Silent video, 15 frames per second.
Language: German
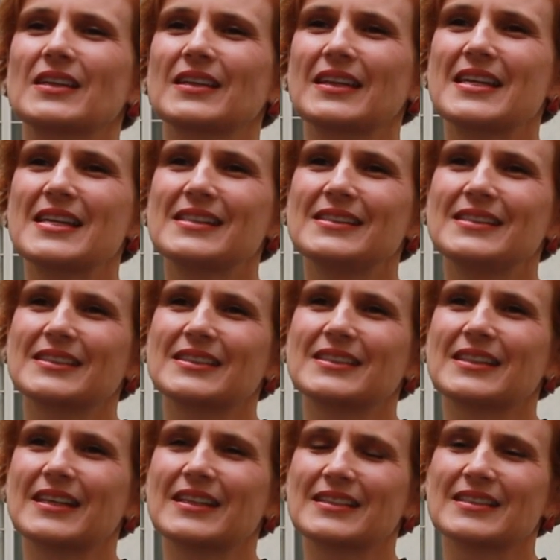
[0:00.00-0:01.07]

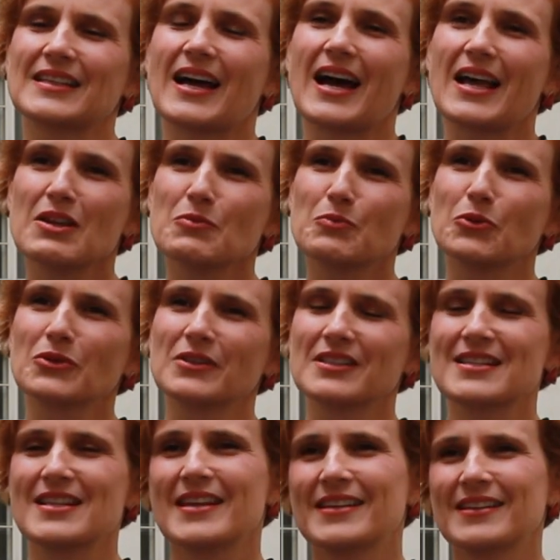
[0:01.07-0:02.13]
geregelt, dass alle
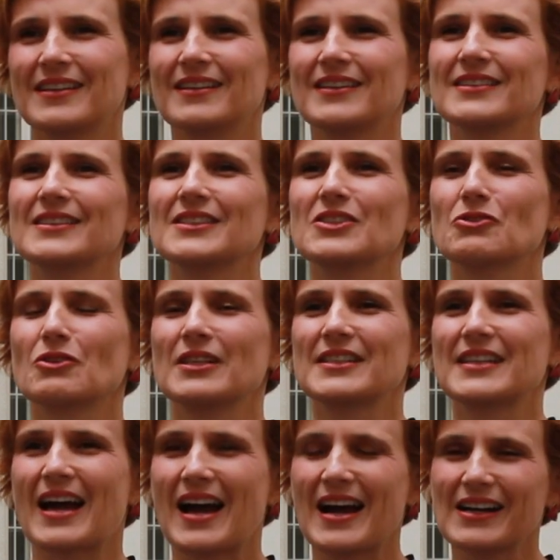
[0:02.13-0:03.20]
Bundesländer sich
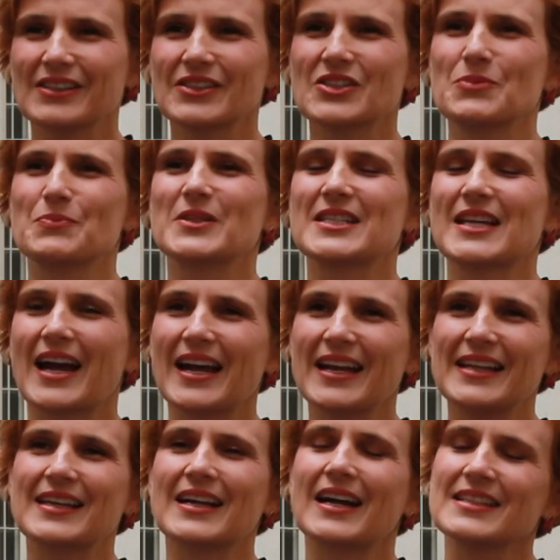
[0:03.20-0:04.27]
solidarisch
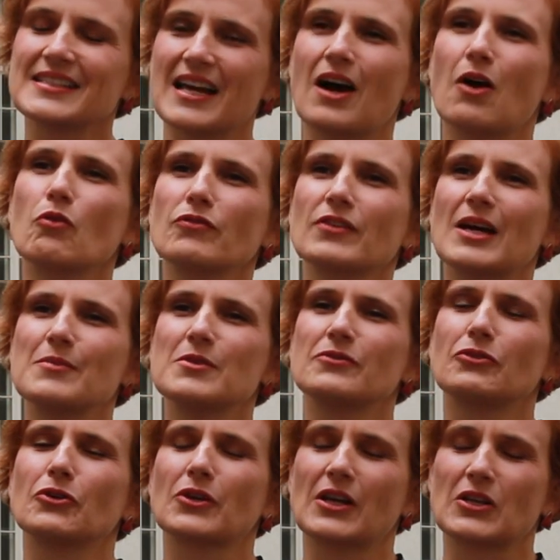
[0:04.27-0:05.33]
beteiligen an der Aufnahme
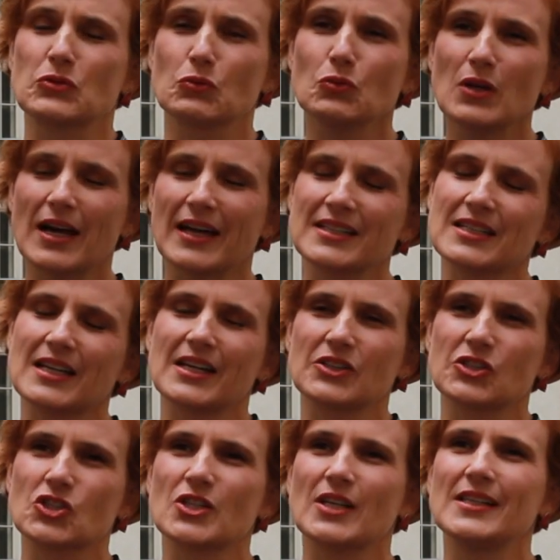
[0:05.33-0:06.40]
von
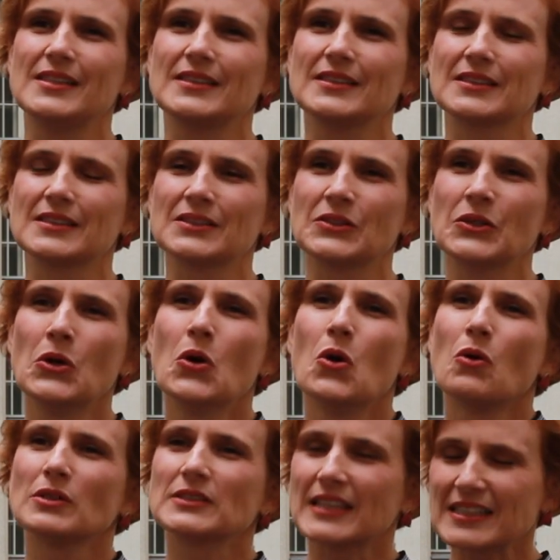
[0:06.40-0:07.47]
Asylantragstellenden
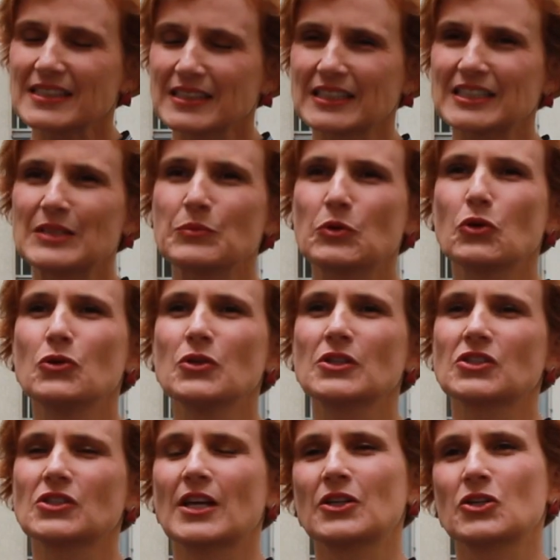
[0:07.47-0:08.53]
und das nach dem
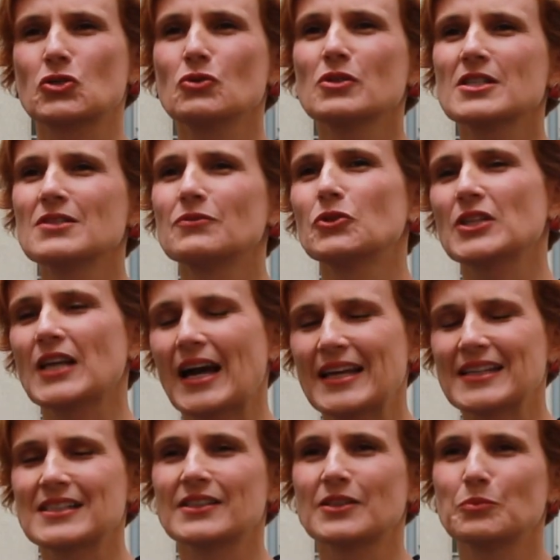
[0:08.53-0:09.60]
Königsteiner Schlüssel, wo die
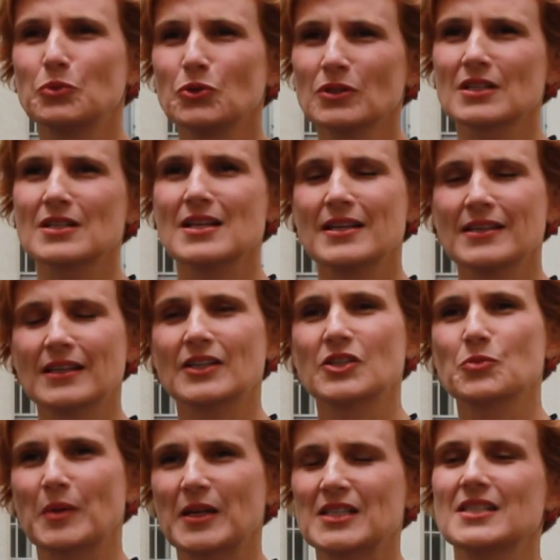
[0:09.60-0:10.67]
einzelnen Bundesländer
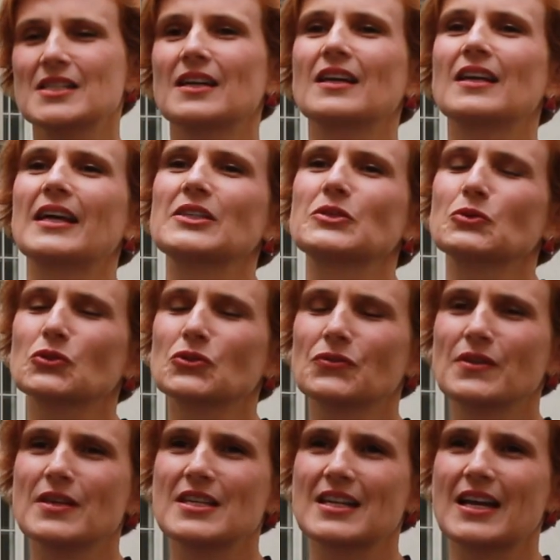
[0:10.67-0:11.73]
entsprechend ihrer
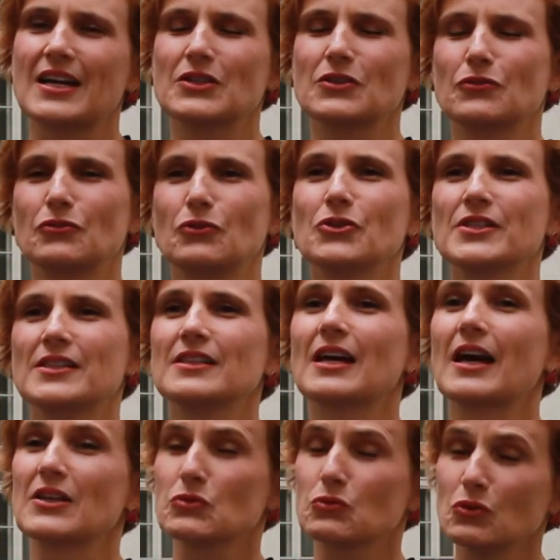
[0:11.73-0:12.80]
Leistungsfähigkeit geflüchtete
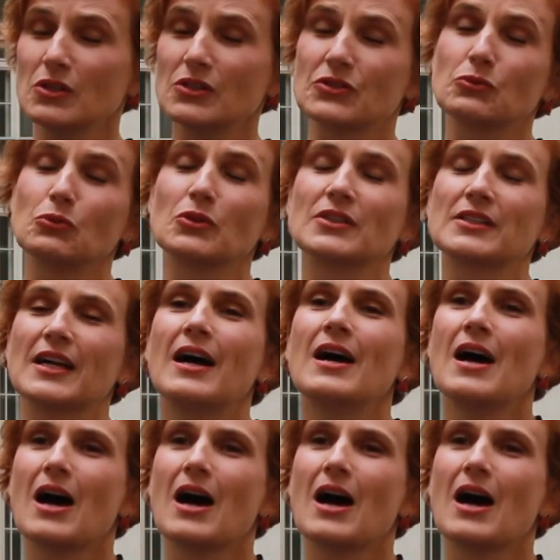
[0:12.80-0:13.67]
Asylsuchende